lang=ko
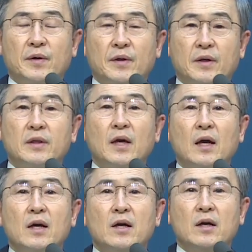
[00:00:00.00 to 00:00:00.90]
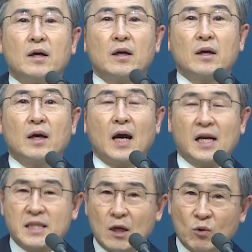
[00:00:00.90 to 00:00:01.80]
그러나
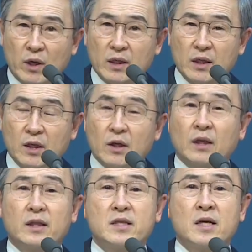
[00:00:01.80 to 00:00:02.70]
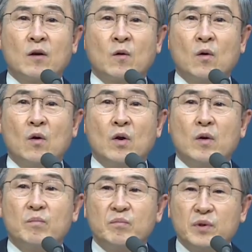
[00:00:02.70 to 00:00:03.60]
아시아로 가는 길이 허락되지
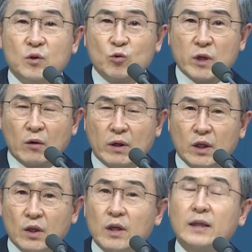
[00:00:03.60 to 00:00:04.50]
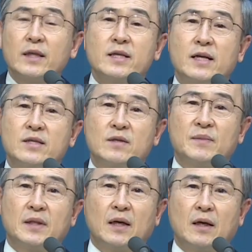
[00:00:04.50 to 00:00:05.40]
않고 비두냐로 가는 길이 허락되지
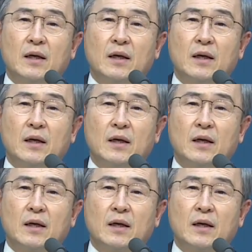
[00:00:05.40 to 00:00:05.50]
않습니다.